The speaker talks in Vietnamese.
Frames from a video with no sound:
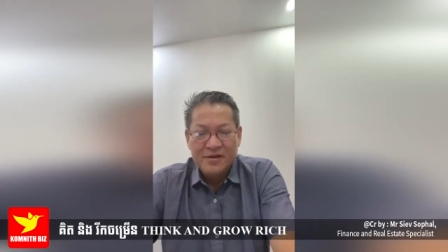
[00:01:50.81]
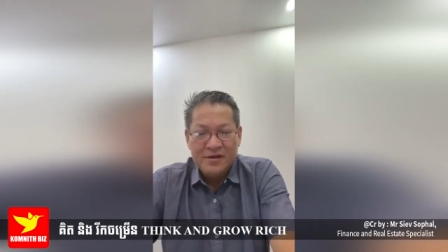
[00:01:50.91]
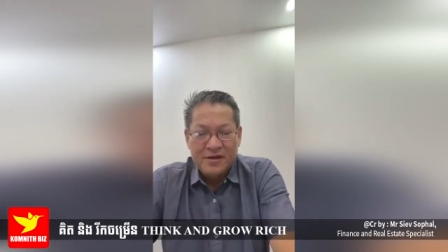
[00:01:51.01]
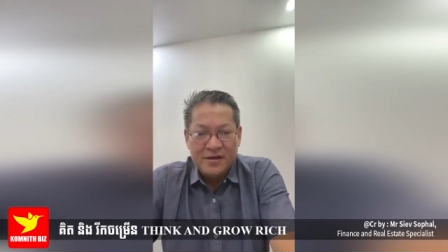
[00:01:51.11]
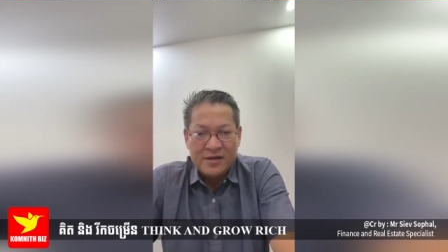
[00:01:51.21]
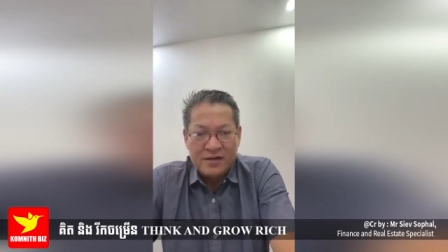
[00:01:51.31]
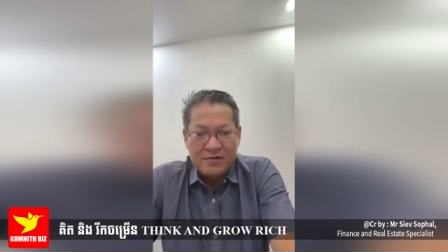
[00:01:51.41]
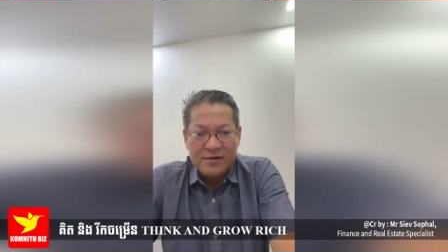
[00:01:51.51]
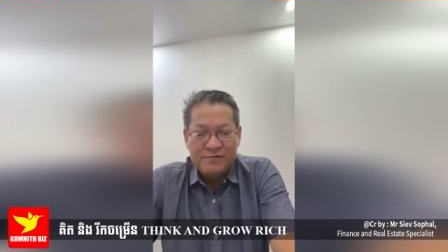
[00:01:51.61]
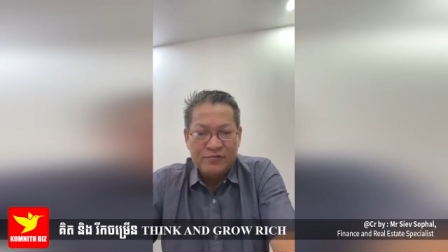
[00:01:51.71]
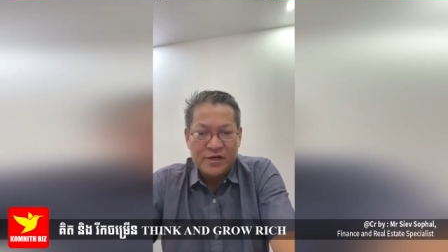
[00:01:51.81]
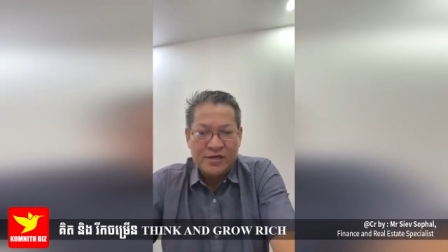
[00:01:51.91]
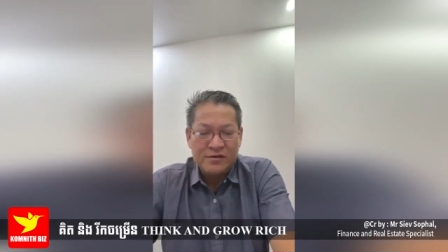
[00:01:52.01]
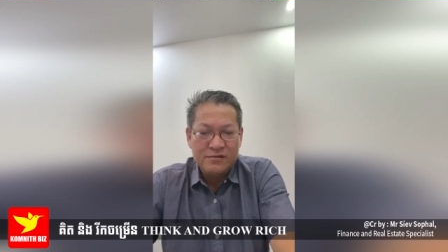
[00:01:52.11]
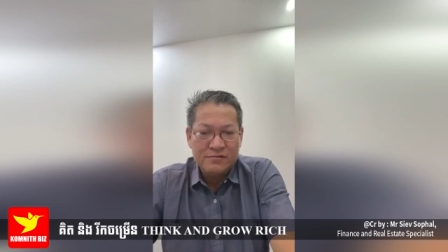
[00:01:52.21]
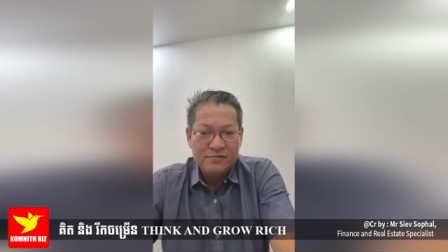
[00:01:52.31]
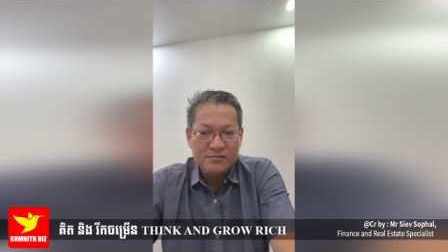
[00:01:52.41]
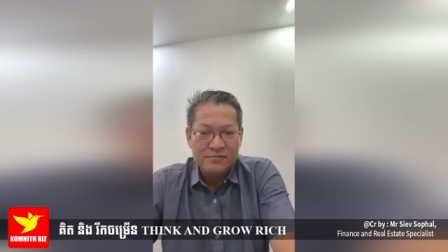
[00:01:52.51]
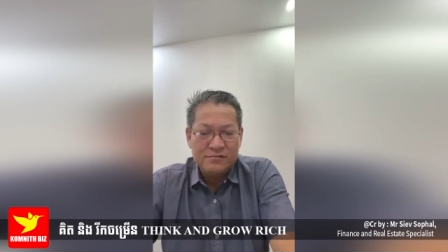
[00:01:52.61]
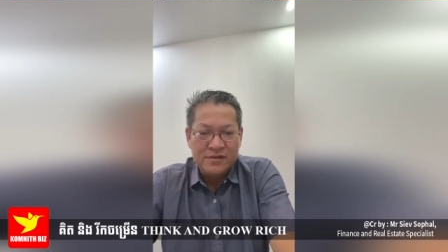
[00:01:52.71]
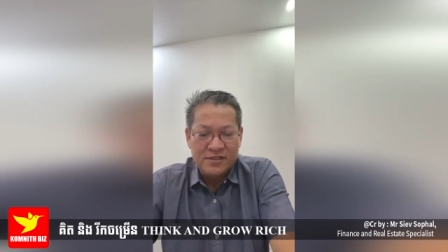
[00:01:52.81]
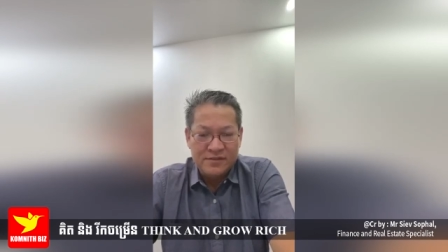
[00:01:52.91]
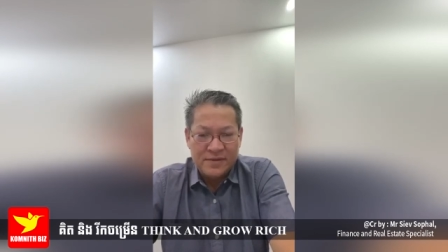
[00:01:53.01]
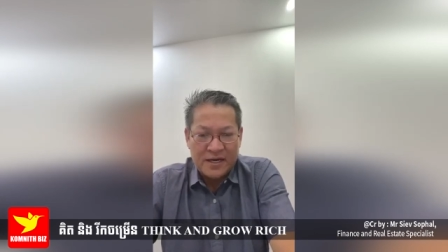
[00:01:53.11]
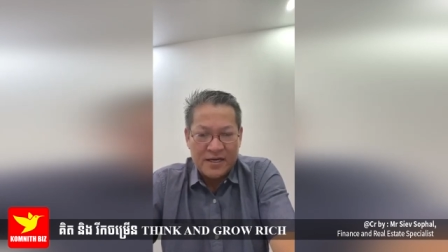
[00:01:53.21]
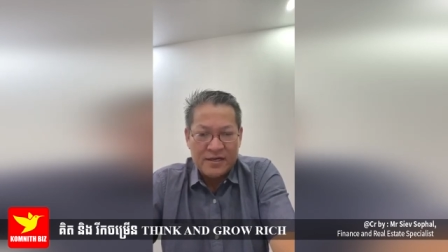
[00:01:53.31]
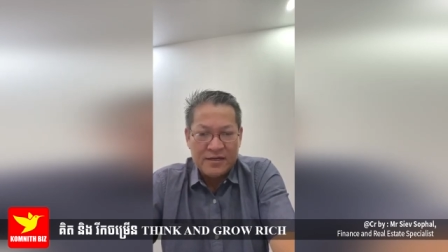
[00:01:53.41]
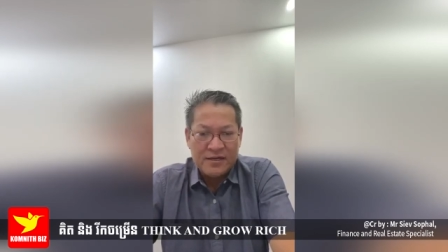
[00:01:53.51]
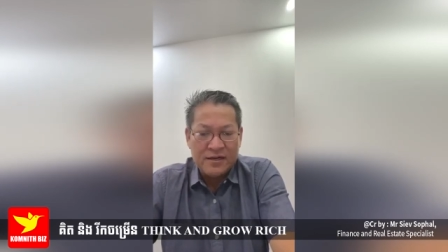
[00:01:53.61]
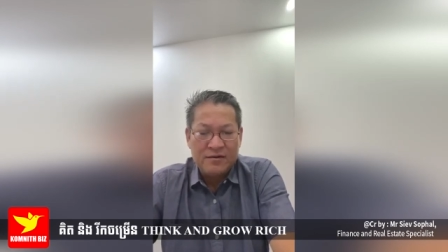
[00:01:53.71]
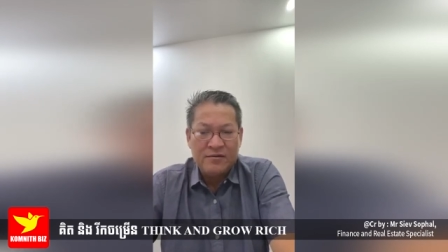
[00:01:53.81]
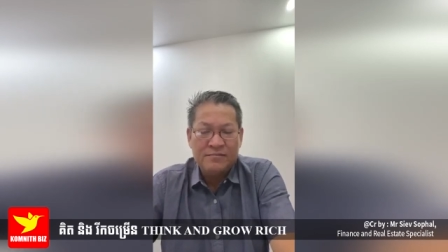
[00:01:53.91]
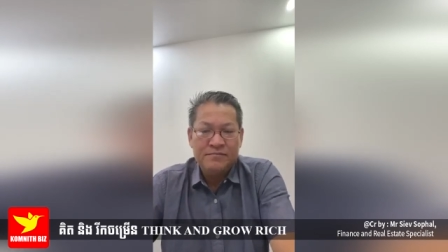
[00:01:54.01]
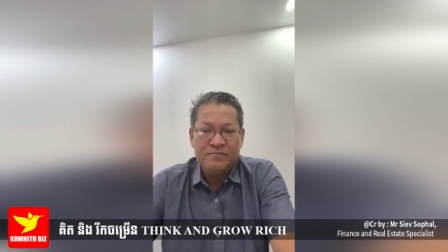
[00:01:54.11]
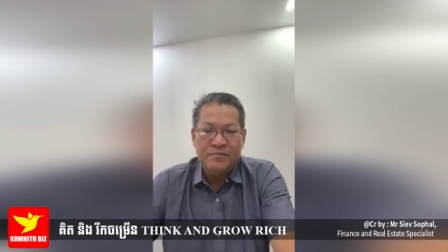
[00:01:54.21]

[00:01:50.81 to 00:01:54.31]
nâng đặc nom vọt đi chậm rãn đặc nom